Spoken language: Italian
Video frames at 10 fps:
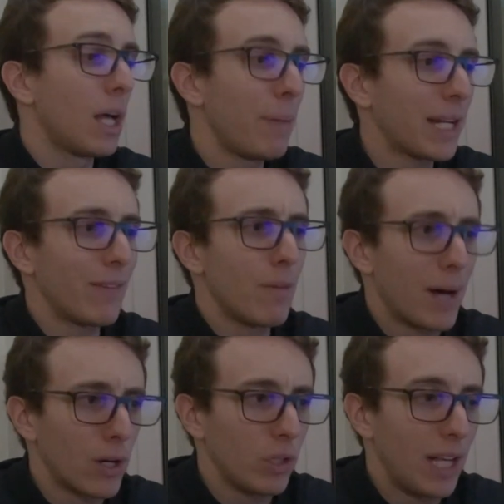Perché vi
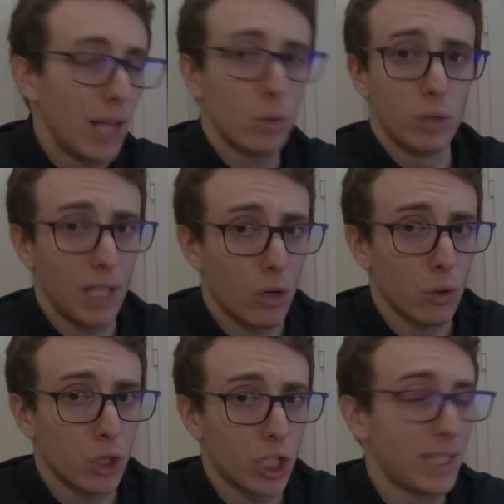parlo di lei? Tutti la
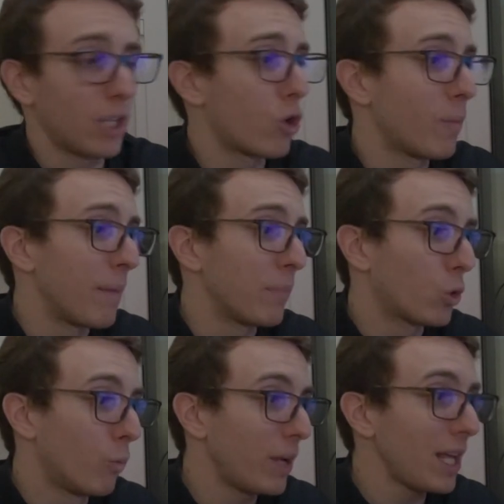conoscete come
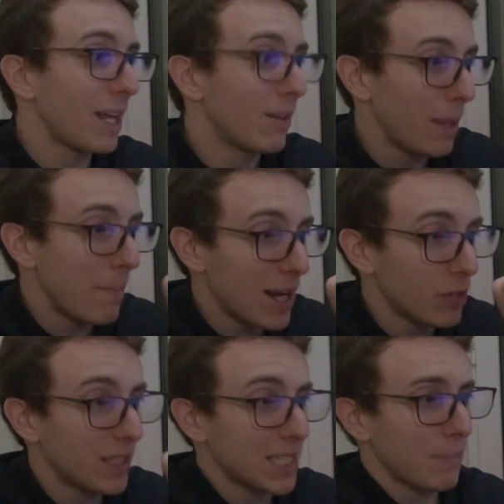Coupé? Ebbene
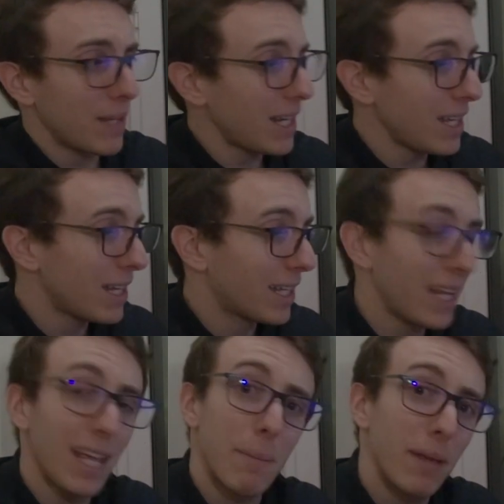dovete sapere
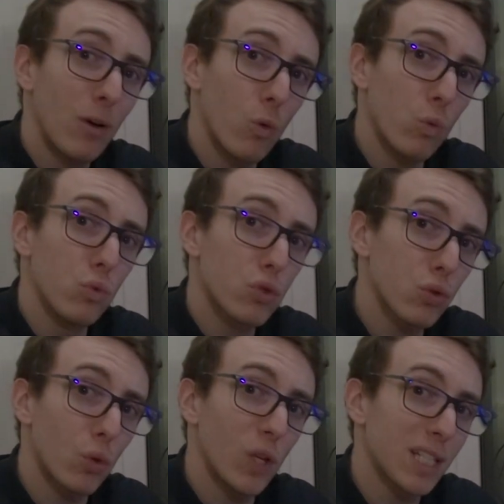che un
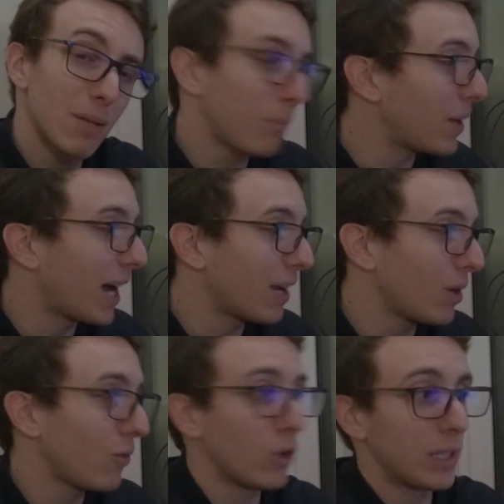solo esemplare
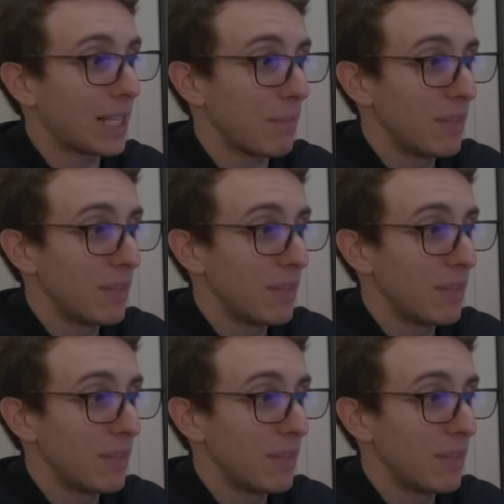una volta